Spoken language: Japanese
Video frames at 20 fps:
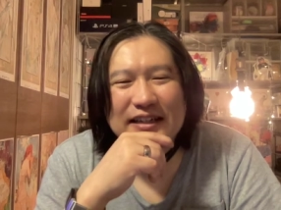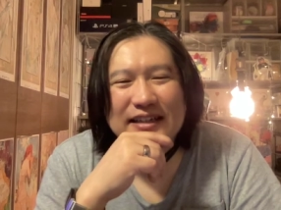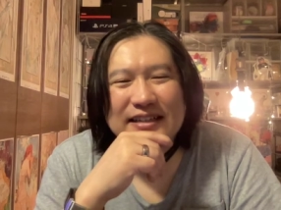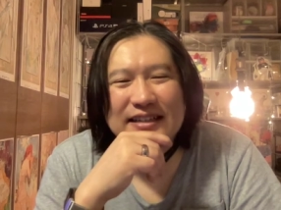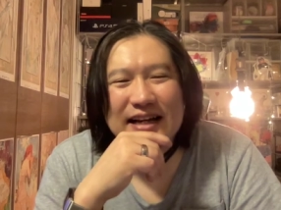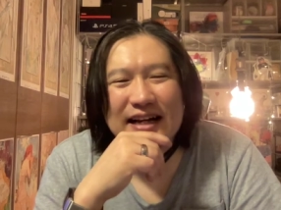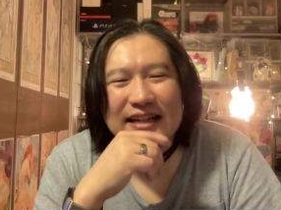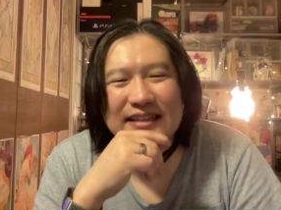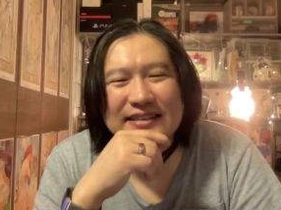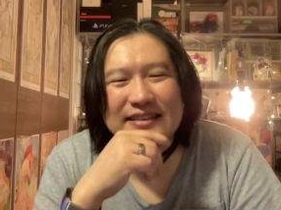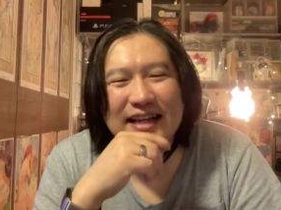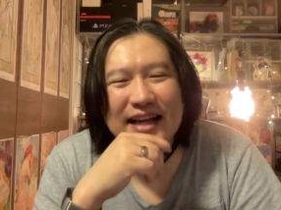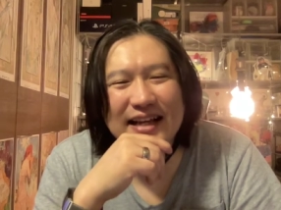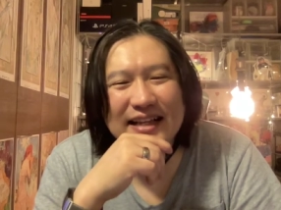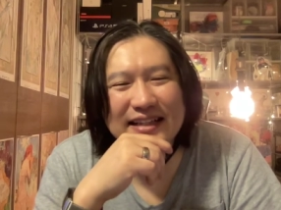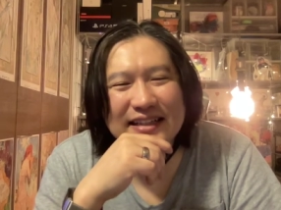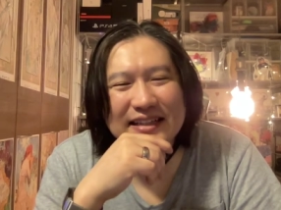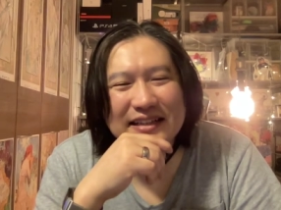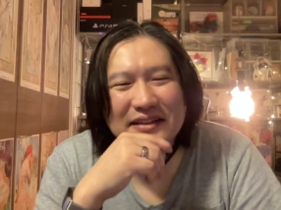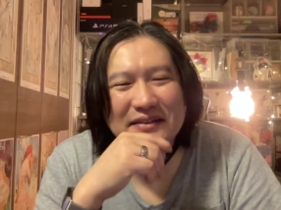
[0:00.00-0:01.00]
なんか
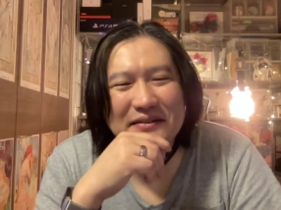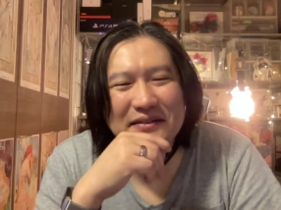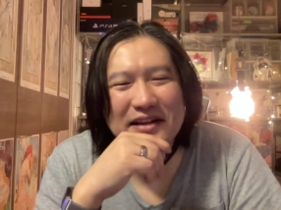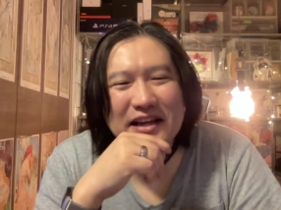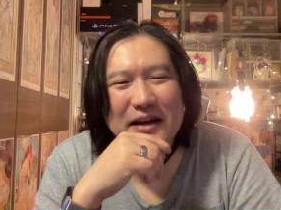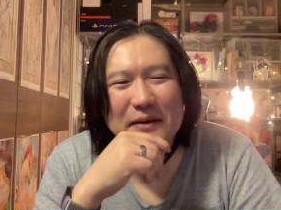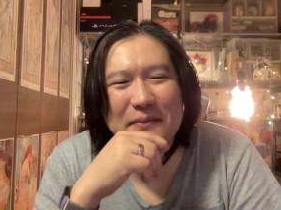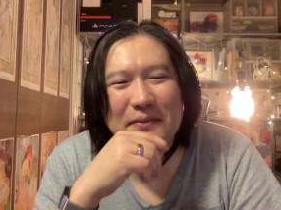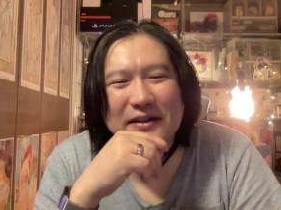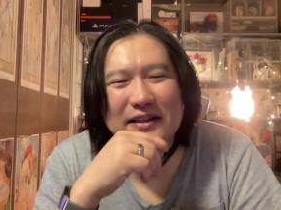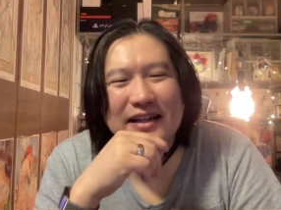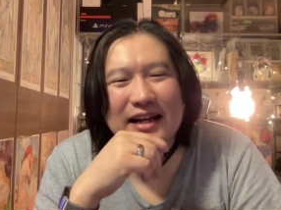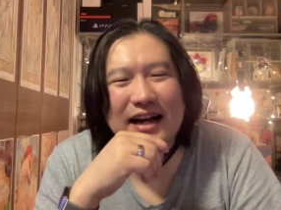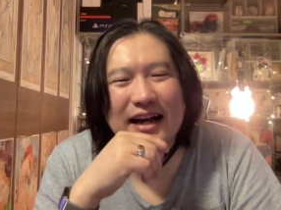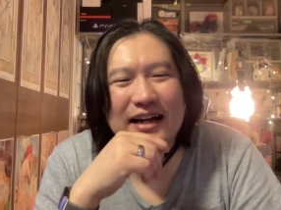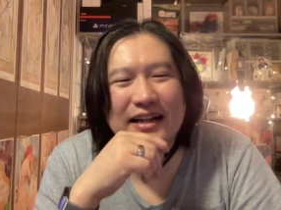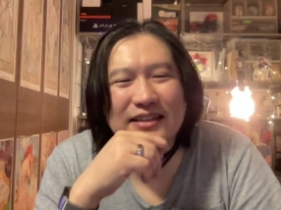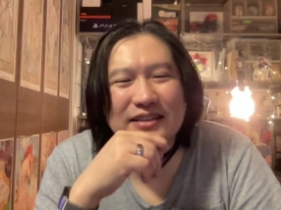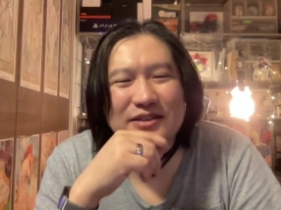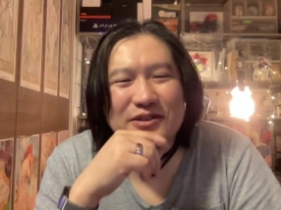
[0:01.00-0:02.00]
最近はやっぱり
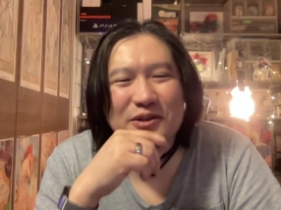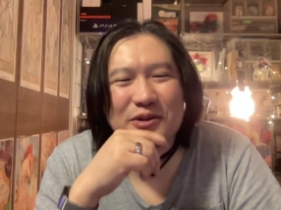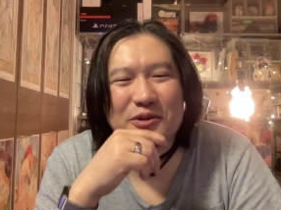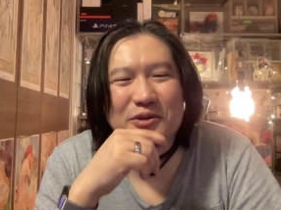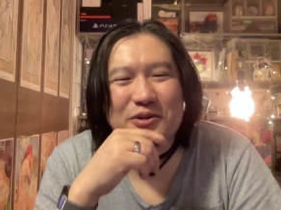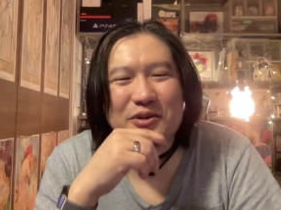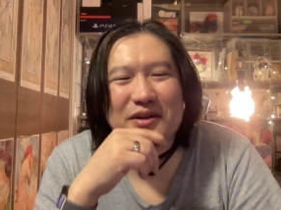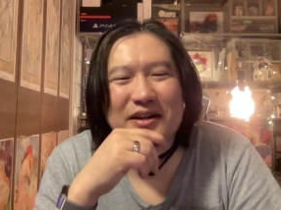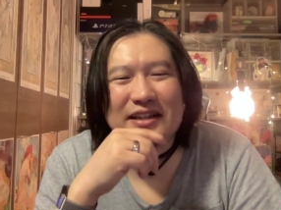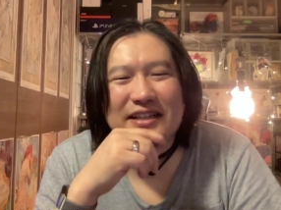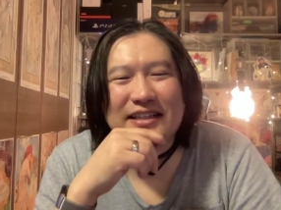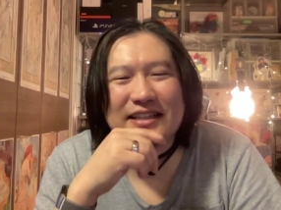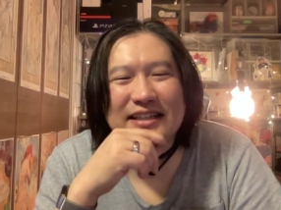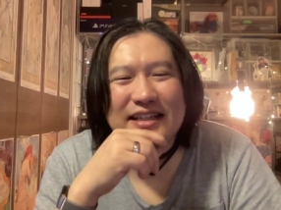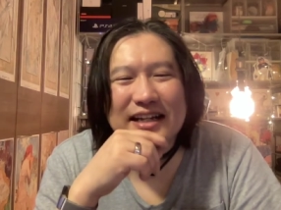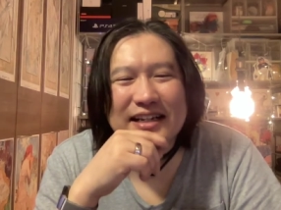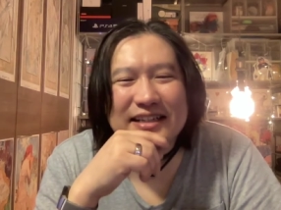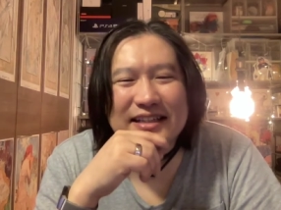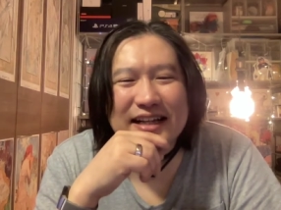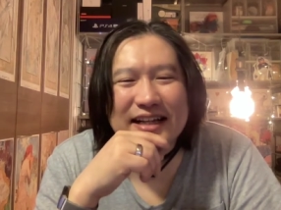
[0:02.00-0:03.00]
感想とか言い
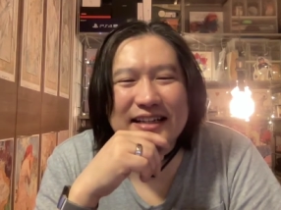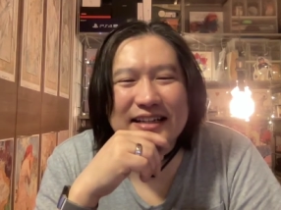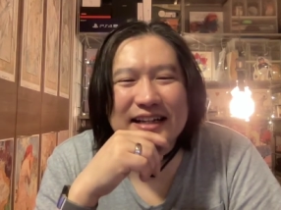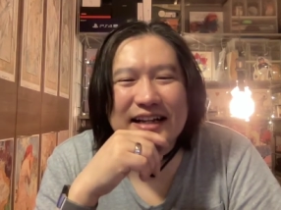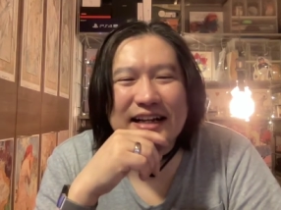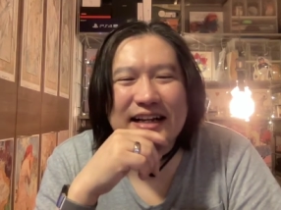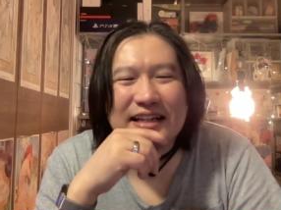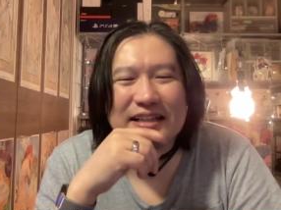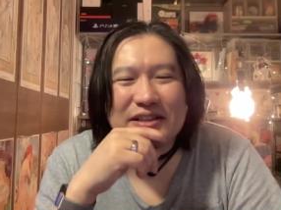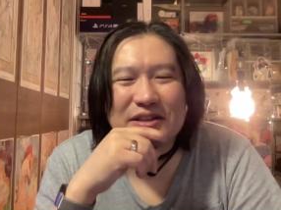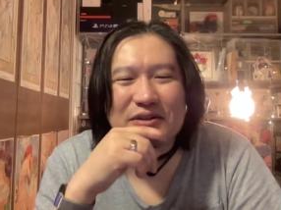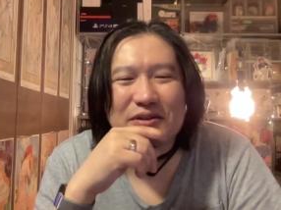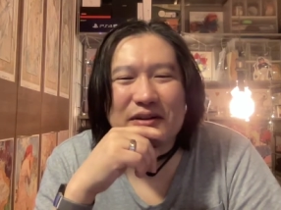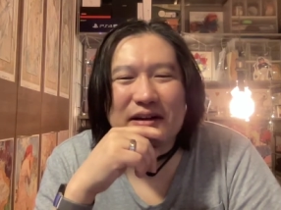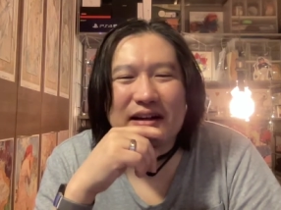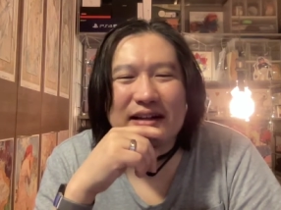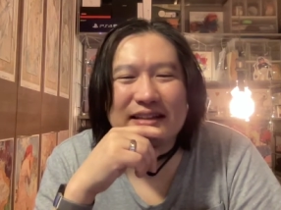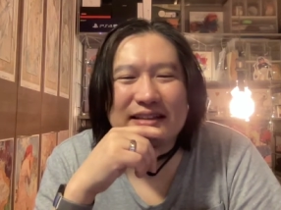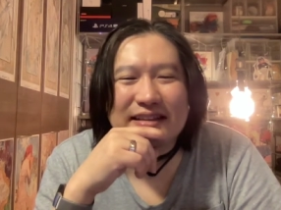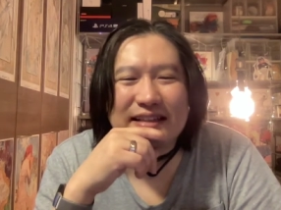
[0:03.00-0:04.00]
合いたいなっていうの
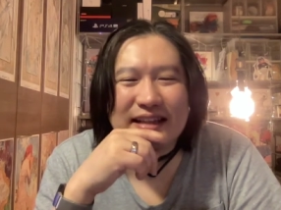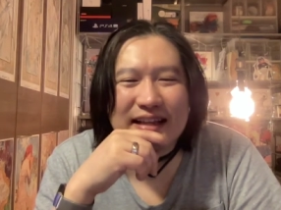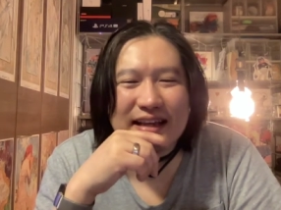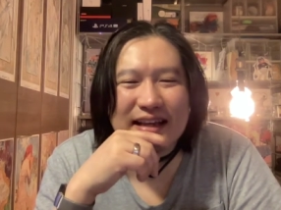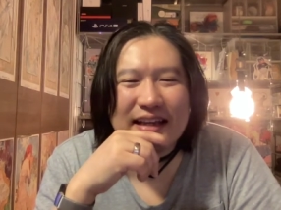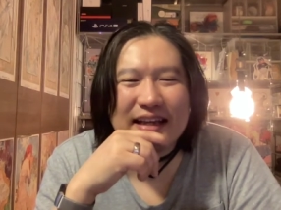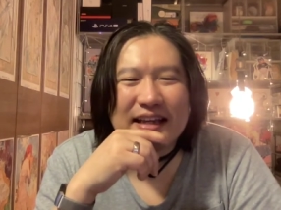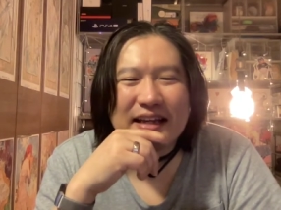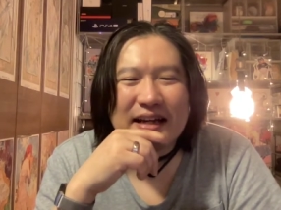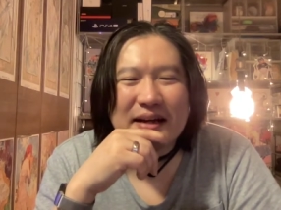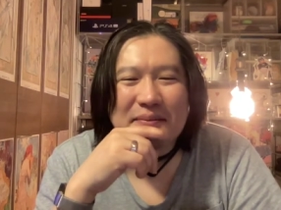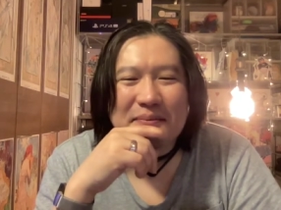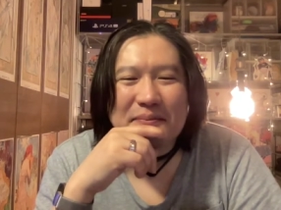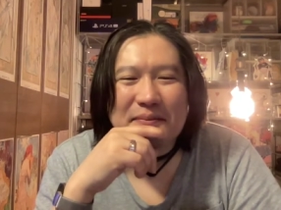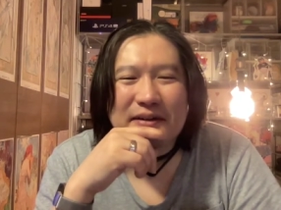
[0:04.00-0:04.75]
があってやっ